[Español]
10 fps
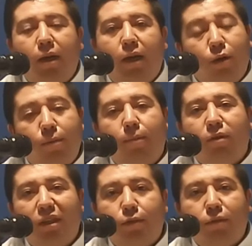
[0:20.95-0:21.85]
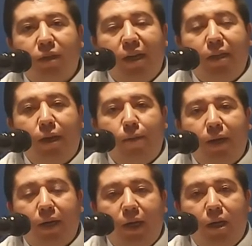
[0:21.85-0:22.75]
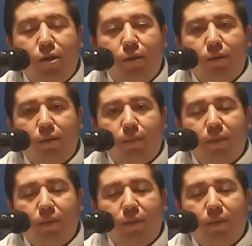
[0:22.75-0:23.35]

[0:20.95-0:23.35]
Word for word: Hoy vamos a escuchar en el Evangelio,